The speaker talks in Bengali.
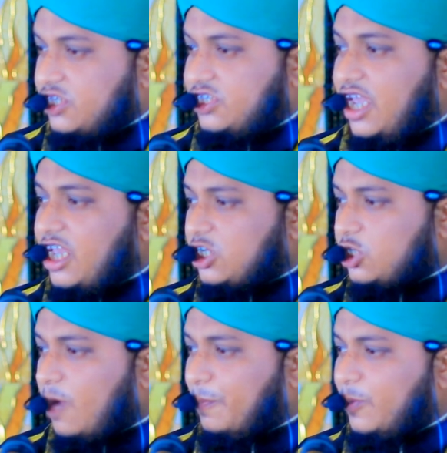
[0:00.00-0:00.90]
যেই
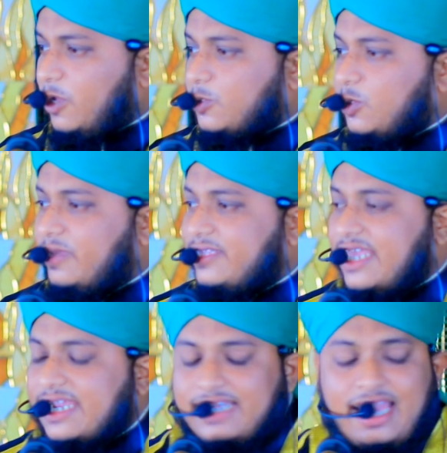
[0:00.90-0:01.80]
স্বপ্ন তুমি
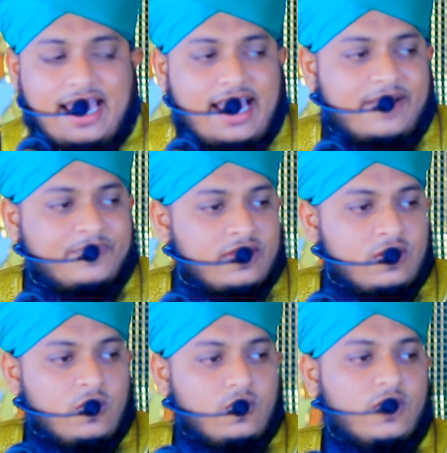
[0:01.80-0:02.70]
দেখলা
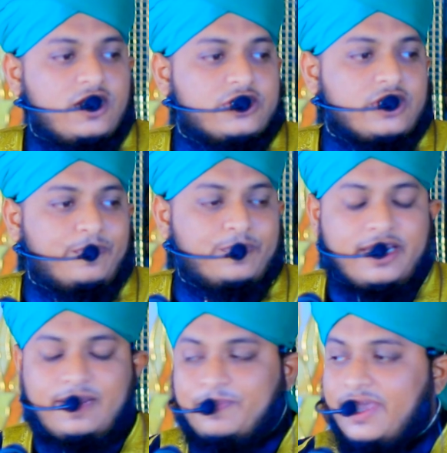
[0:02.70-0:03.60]
ওই
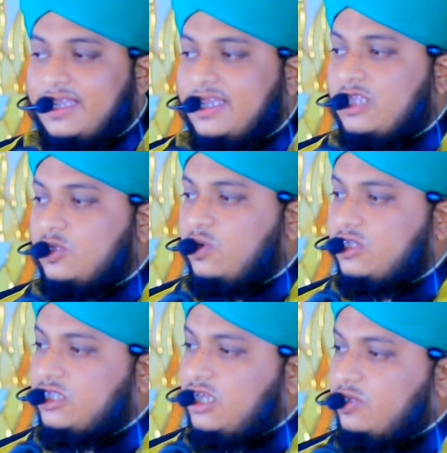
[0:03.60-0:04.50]
স্বপ্নের ব্যাখ্যা তো
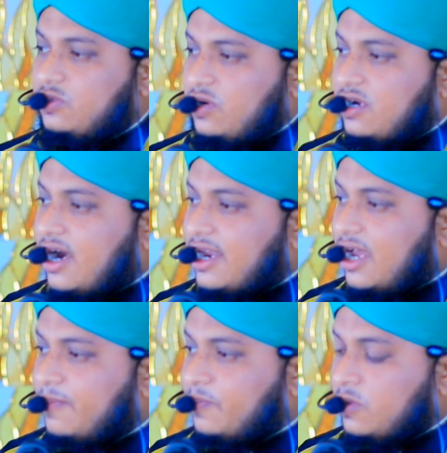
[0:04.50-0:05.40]
অত্যন্ত
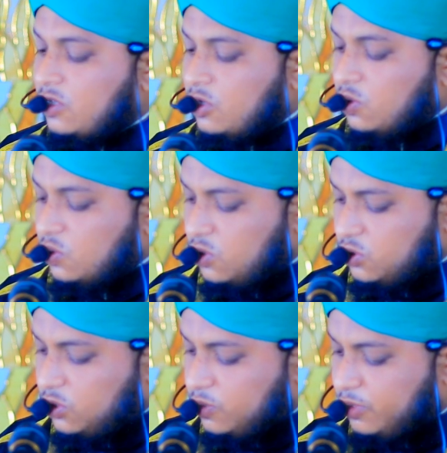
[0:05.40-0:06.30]
খারাপ
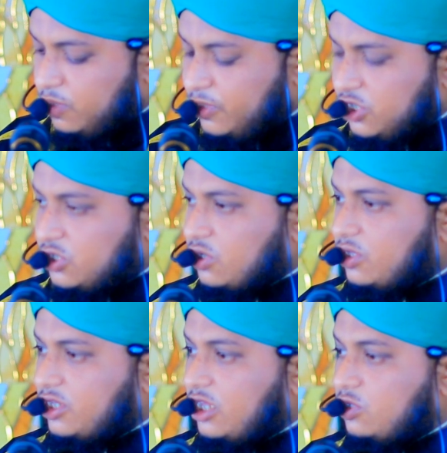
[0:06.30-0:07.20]
অদূর
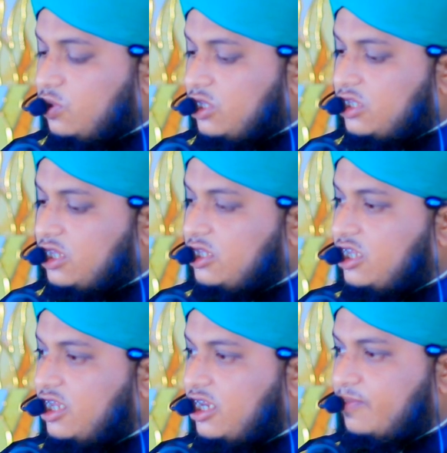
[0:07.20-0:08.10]
ভবিষ্যতে দুই তিন
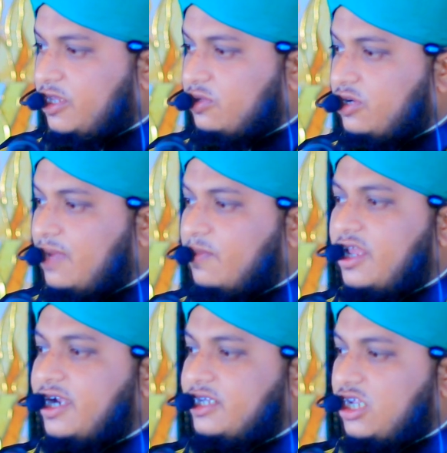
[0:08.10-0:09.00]
দিনের ভিতরে এমন
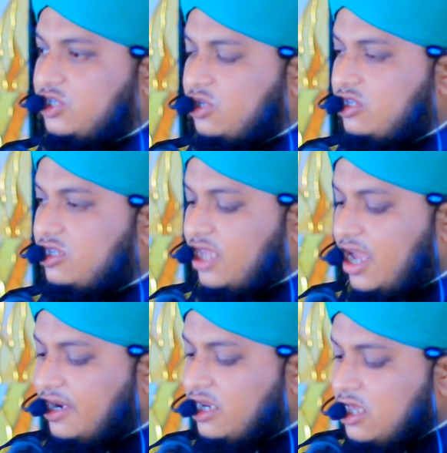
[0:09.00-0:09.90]
একটা
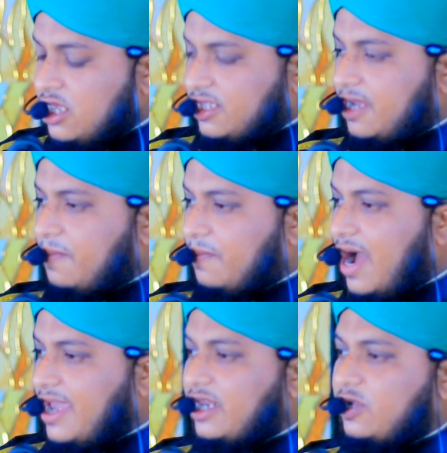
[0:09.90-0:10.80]
সন্তান তার
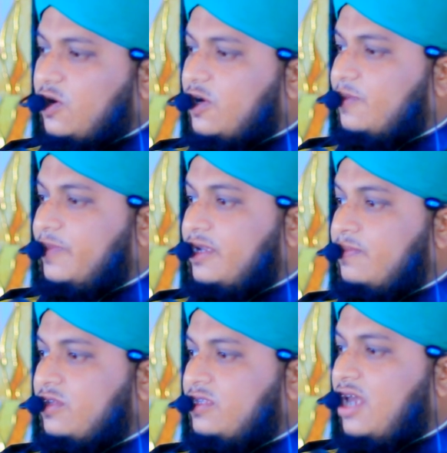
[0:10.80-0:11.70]
মায়ের গর্বের
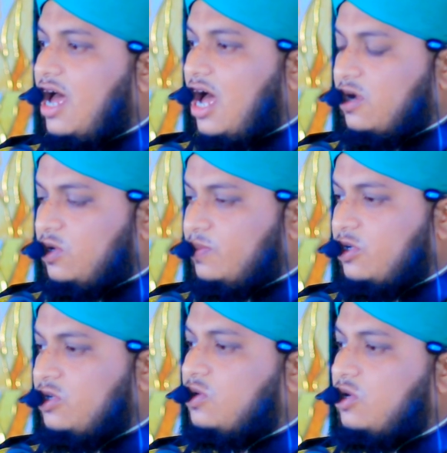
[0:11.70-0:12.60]
মধ্যে
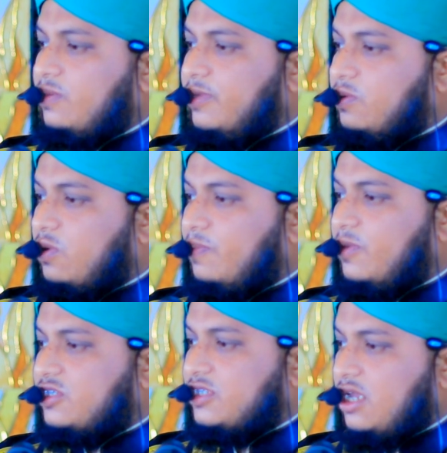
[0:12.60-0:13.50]
আগমন করবে
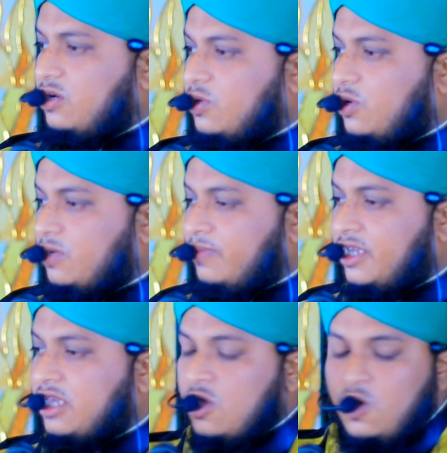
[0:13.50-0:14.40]
অবস্থান
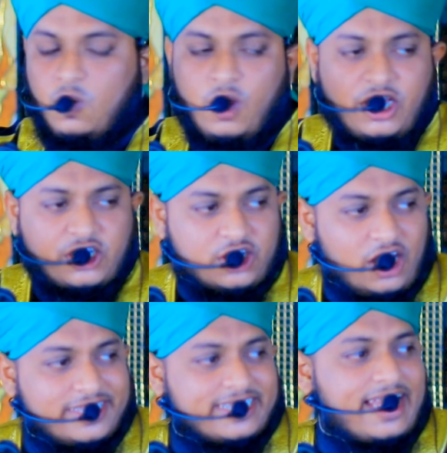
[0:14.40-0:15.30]
করবে ওই
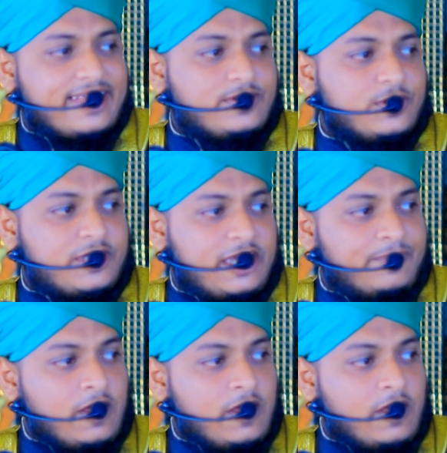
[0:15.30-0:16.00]
সন্তান যদি